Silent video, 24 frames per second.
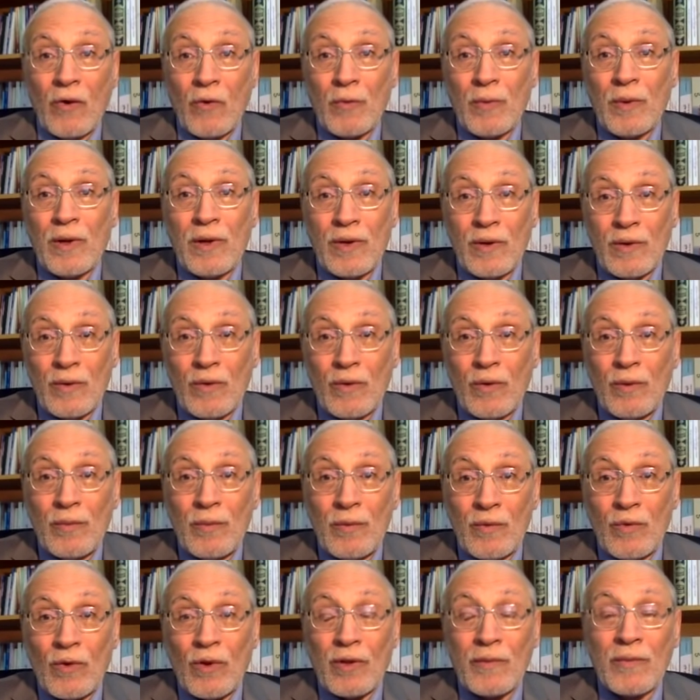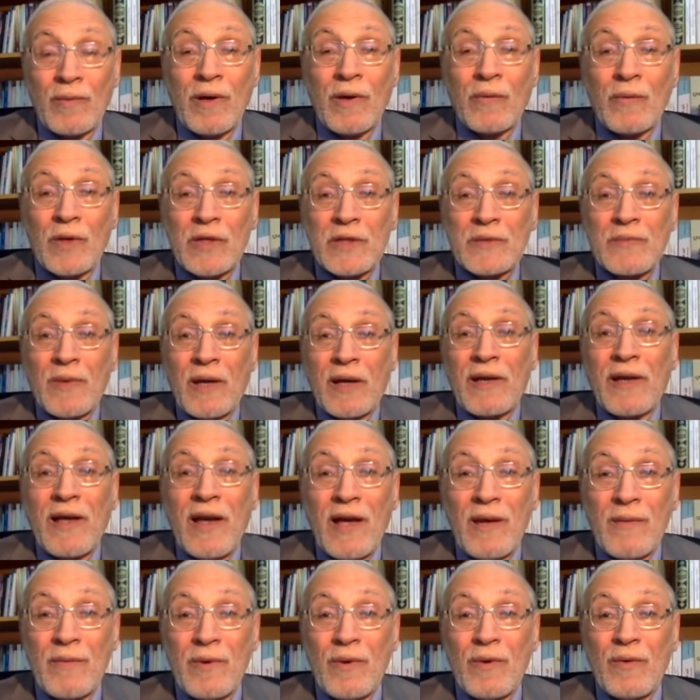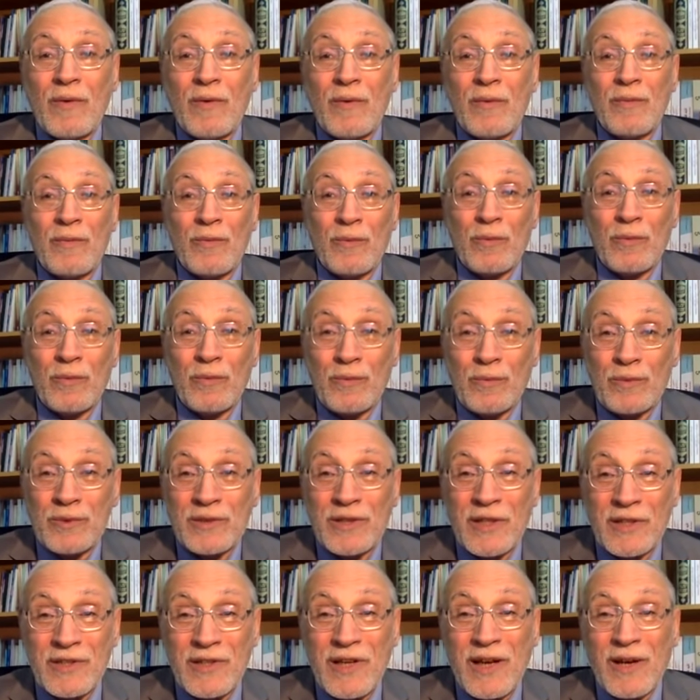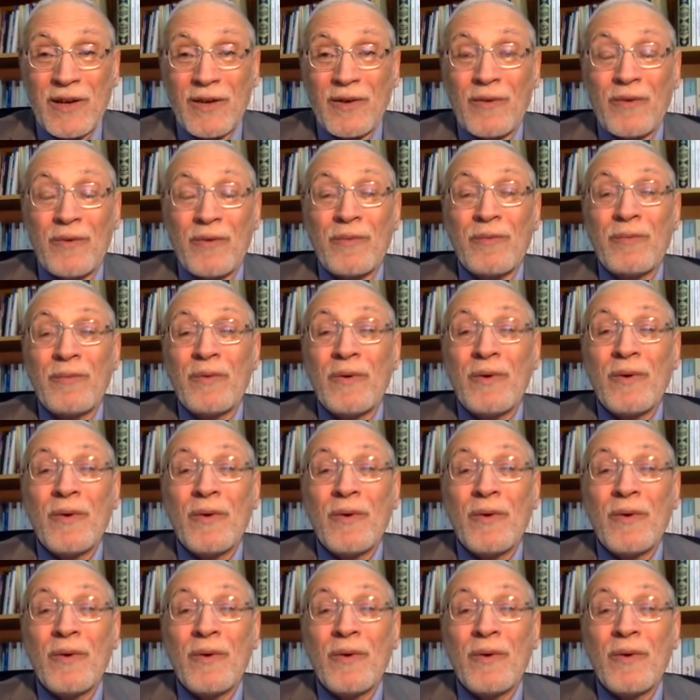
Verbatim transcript: أبو بكر وعمر وعثمان أصبح نائب لهم ومستشار لهم